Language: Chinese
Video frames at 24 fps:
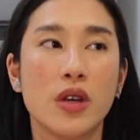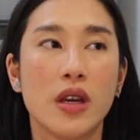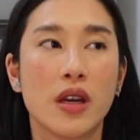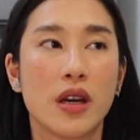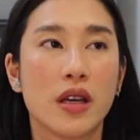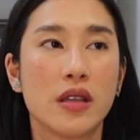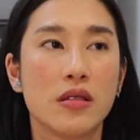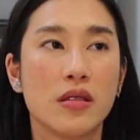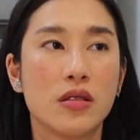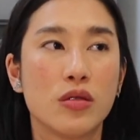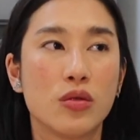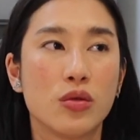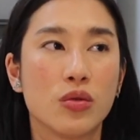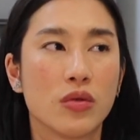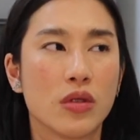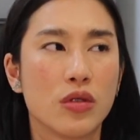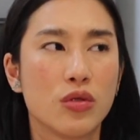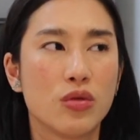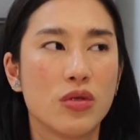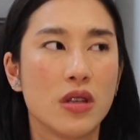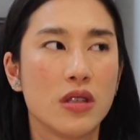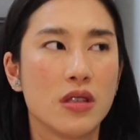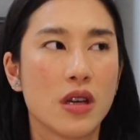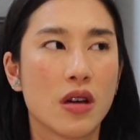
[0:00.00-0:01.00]
应该是除了
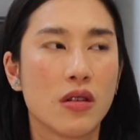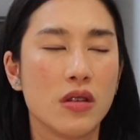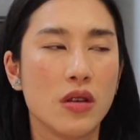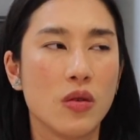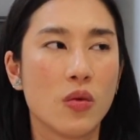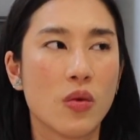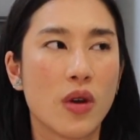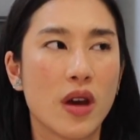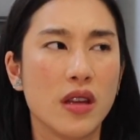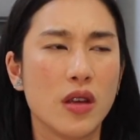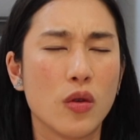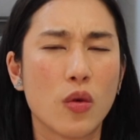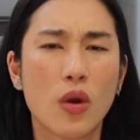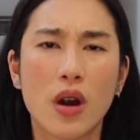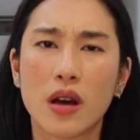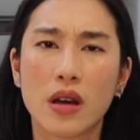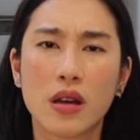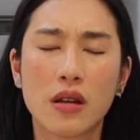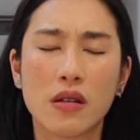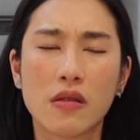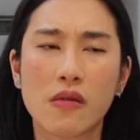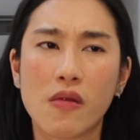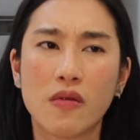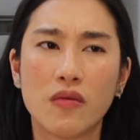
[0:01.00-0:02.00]
睡觉以外，你
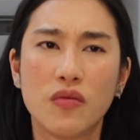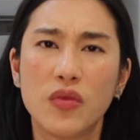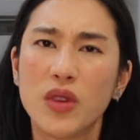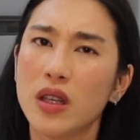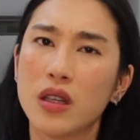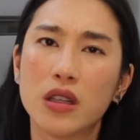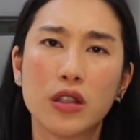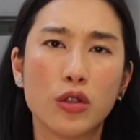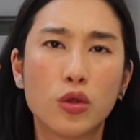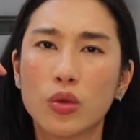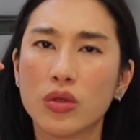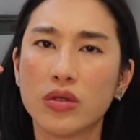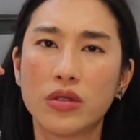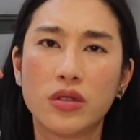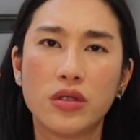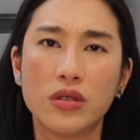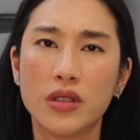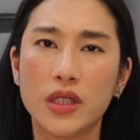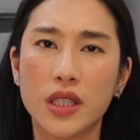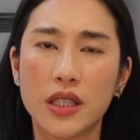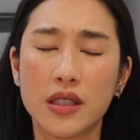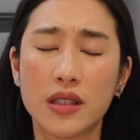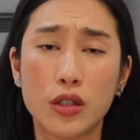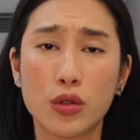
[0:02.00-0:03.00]
花第二多时
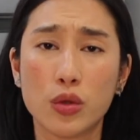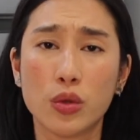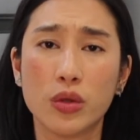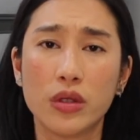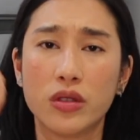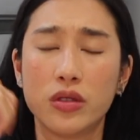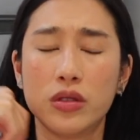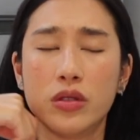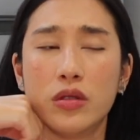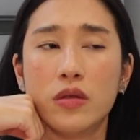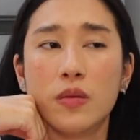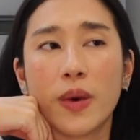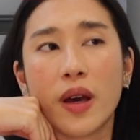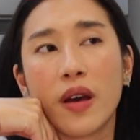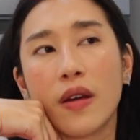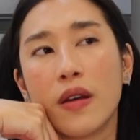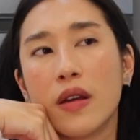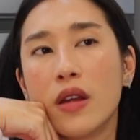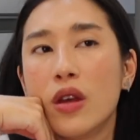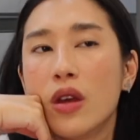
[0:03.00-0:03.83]
间在做的事吧？